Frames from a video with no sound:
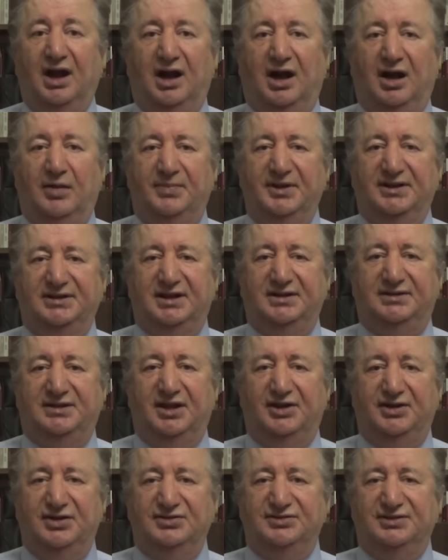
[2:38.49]
ABD
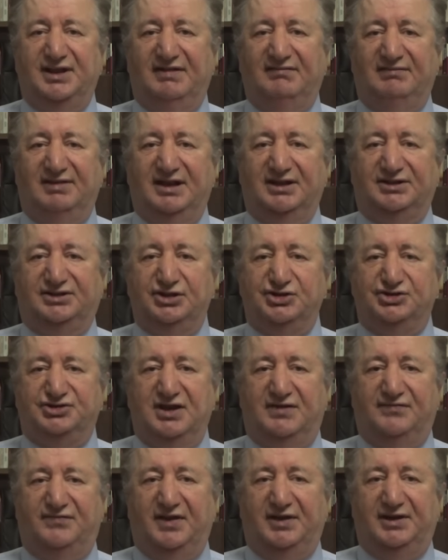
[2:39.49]
Derin Devleti
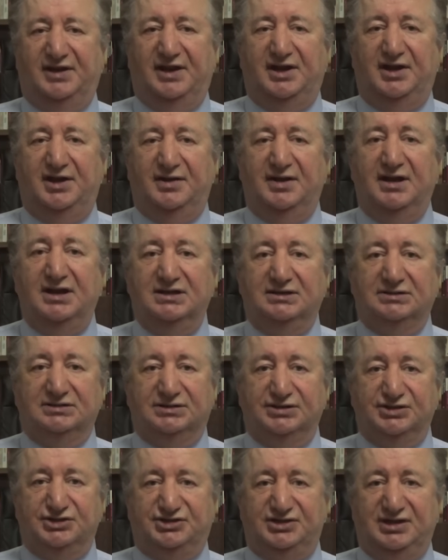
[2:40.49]
Cefere'nin
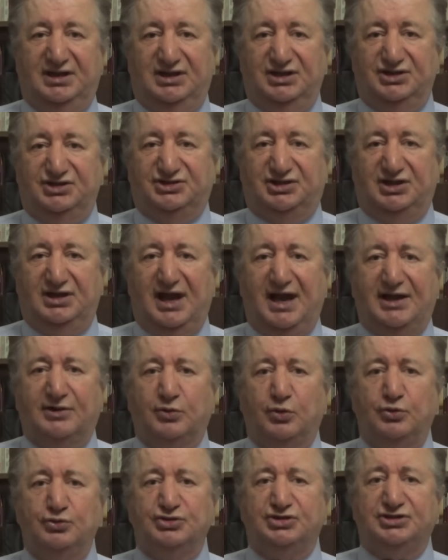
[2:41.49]
Dış İlişkiler
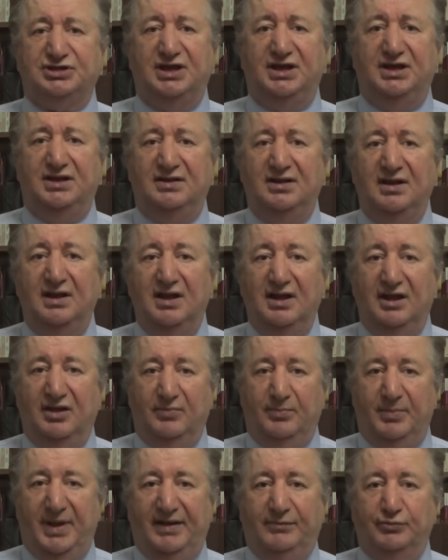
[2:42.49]
Konseyi
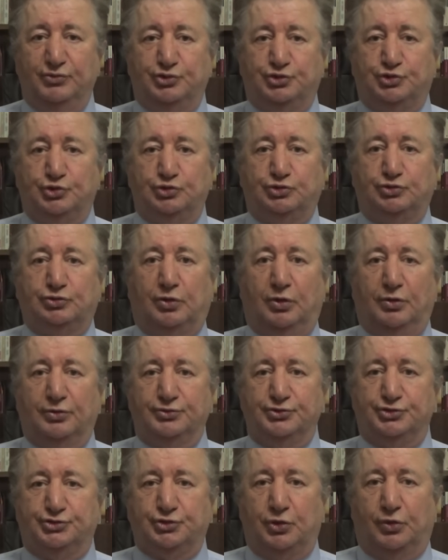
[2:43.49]
mevcut
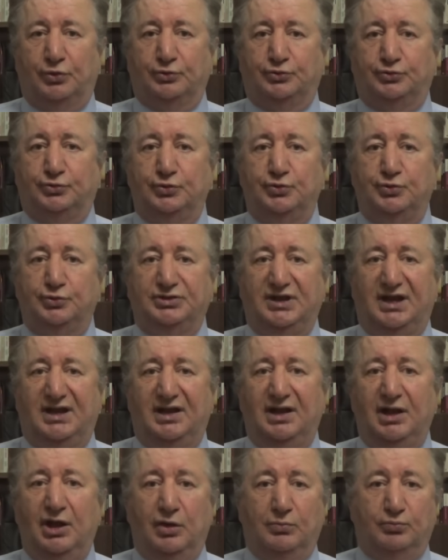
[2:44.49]

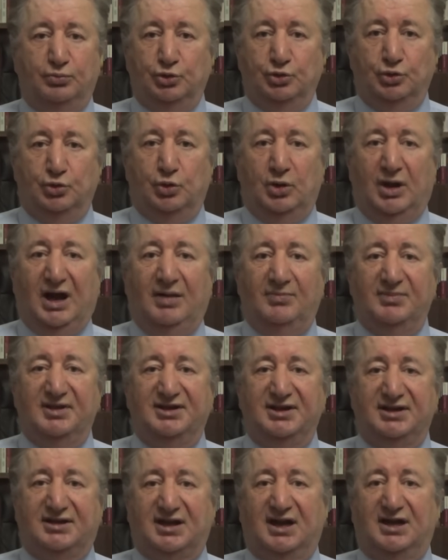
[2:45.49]
konjonktürde bunu
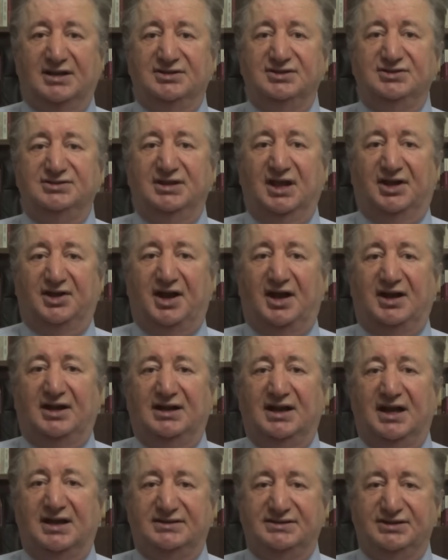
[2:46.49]
Amerika'nın
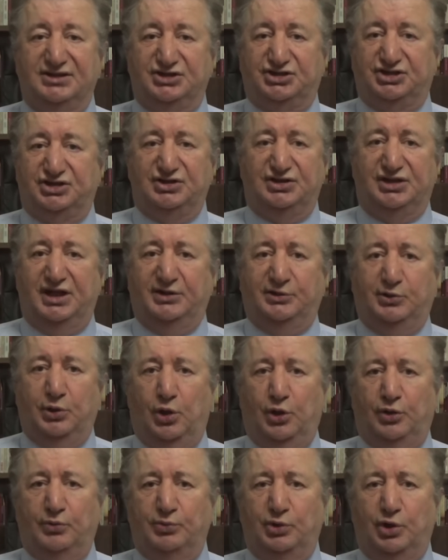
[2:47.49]
yararları içinde
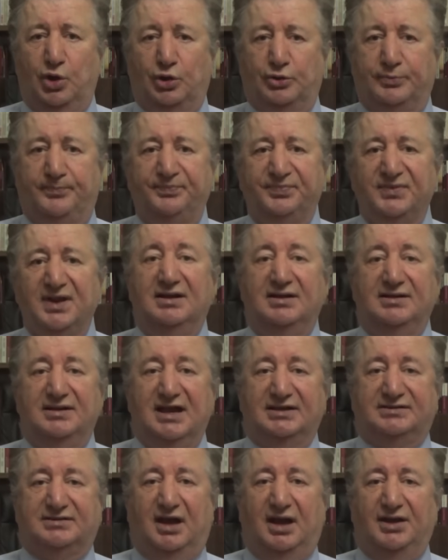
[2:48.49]
görmüyor.''
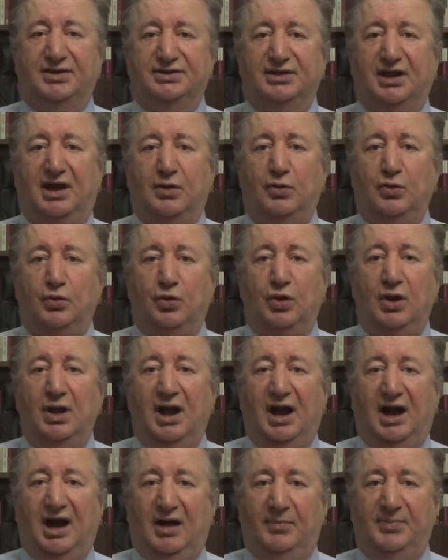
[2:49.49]
Netanyahu,
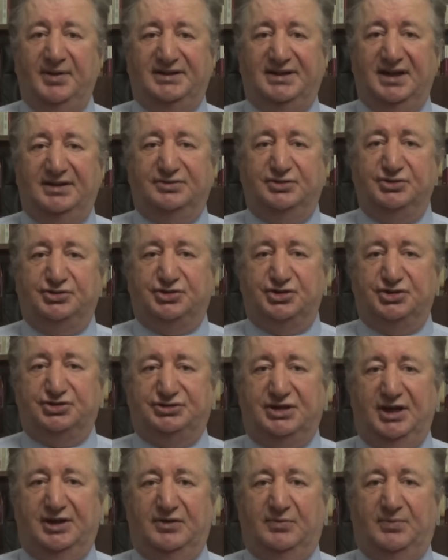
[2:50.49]
ABD
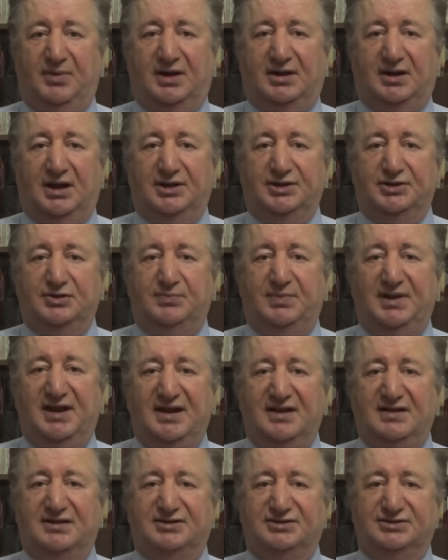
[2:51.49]
Dışişleri Bakanı
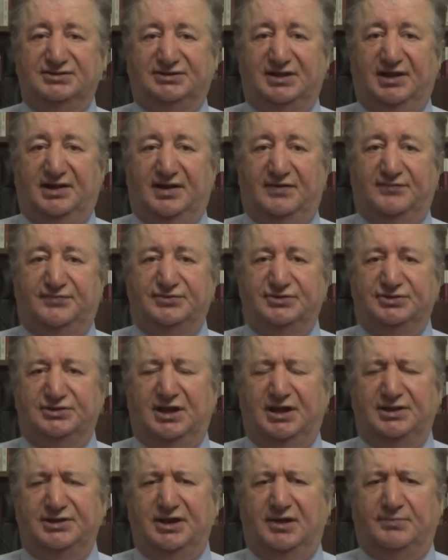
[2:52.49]
Blinken
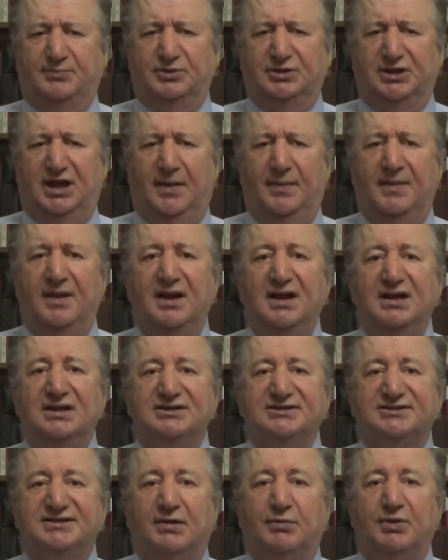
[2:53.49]
tarafından yapılan
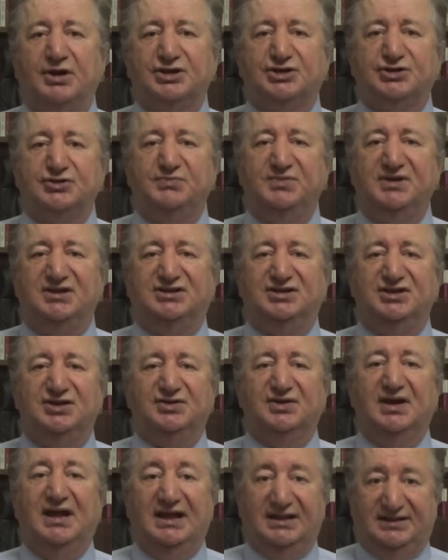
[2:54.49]
savaşı
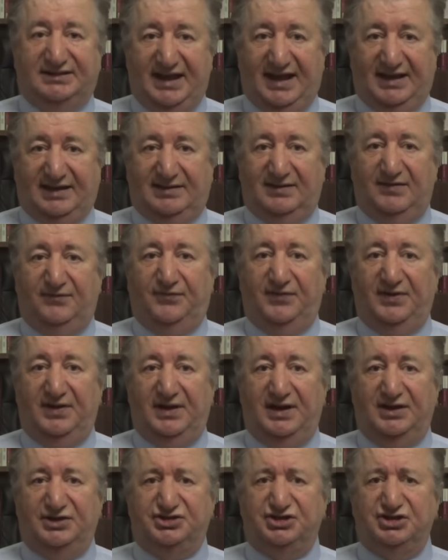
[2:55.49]
bitir
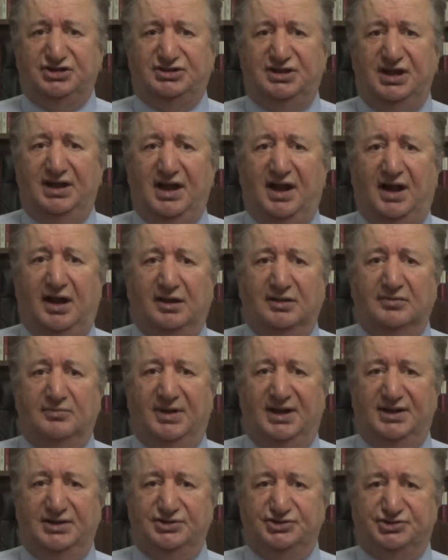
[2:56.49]
teklifini ciddiye
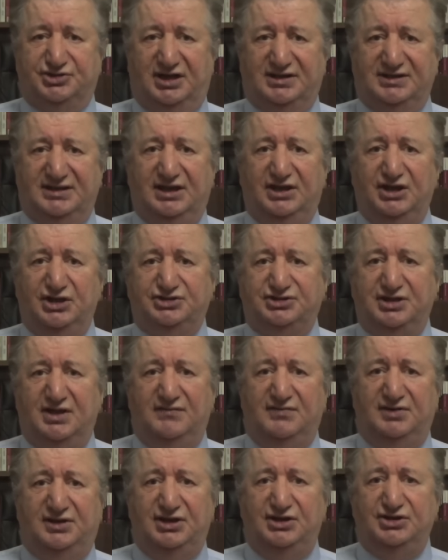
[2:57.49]
almayınca, geri
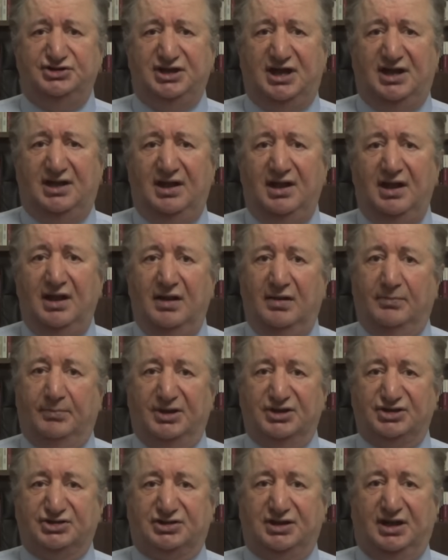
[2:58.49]
çevirince
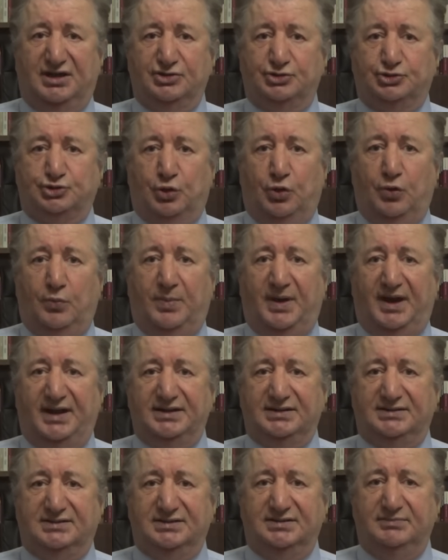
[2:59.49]
Başkan Joe
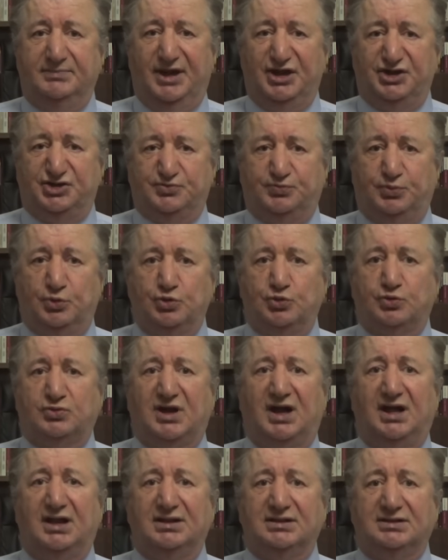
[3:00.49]
Biden mecbur
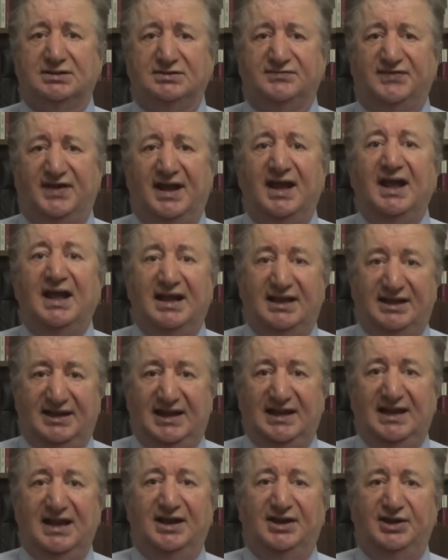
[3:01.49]
kaldı ve
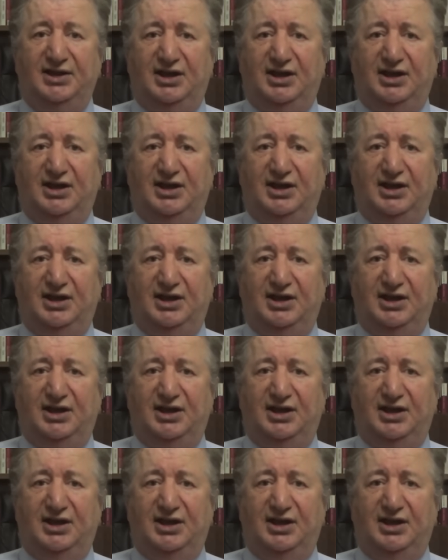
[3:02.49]
ileri